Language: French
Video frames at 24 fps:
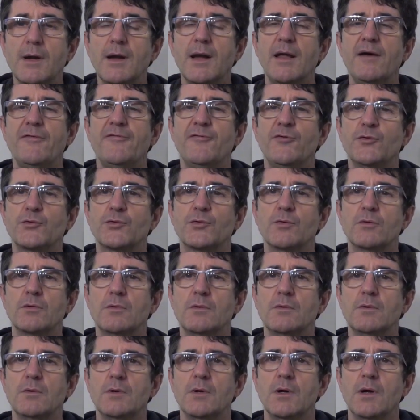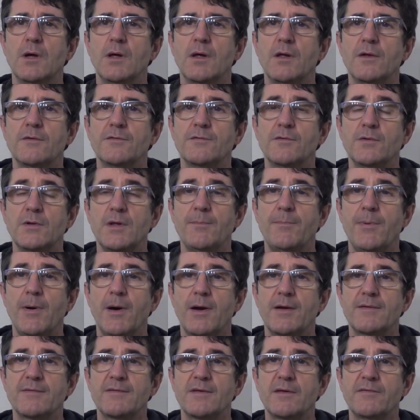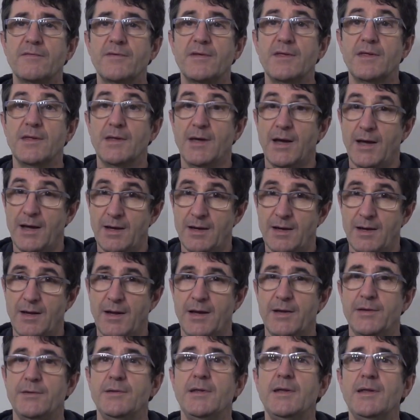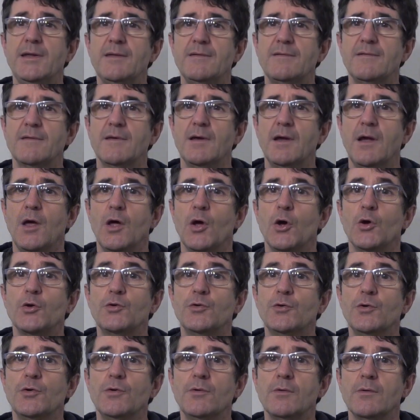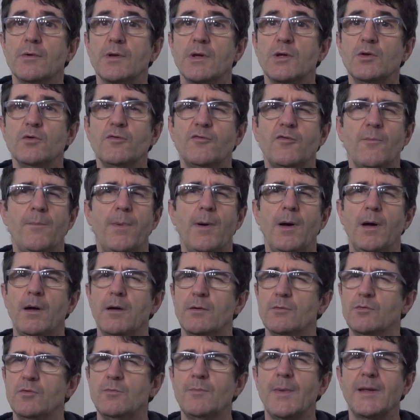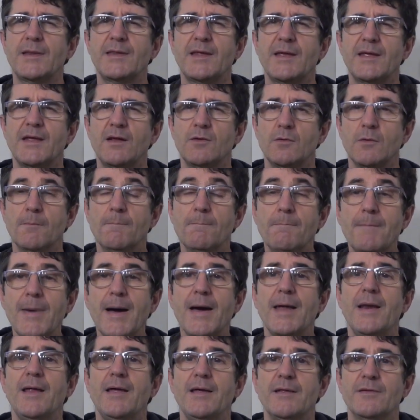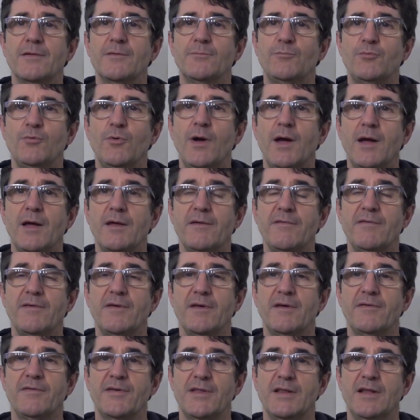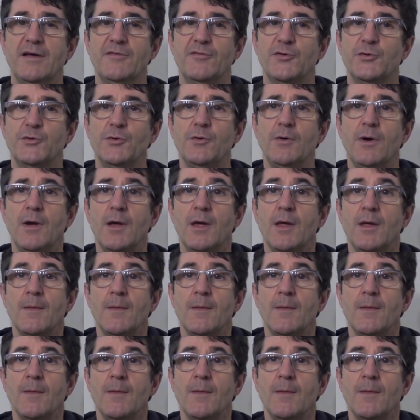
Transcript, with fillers: la photo, ce n'est pas réservé à, à une élite, deux, il ne faut pas du matériel de malade pour arriver à faire de la photo.